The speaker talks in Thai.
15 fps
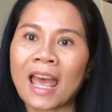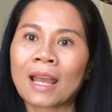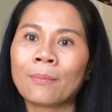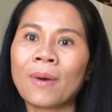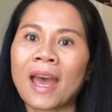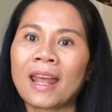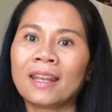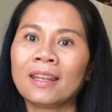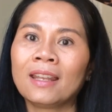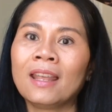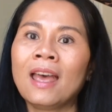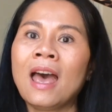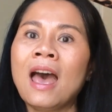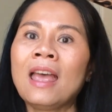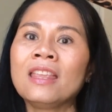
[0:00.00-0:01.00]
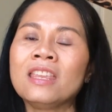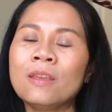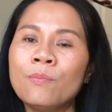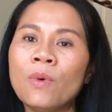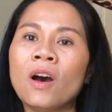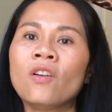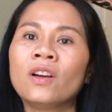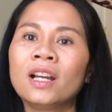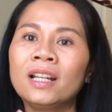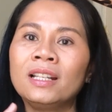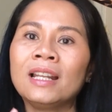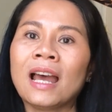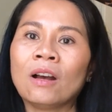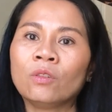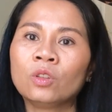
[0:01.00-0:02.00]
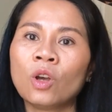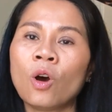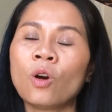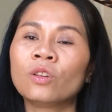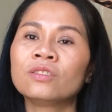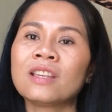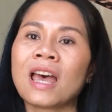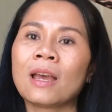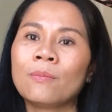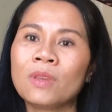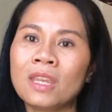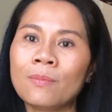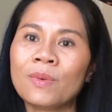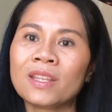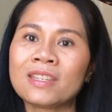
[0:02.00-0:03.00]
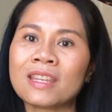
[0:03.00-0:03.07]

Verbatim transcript: ทางบ้านหยิบเอาเงินเอาทองสามีไป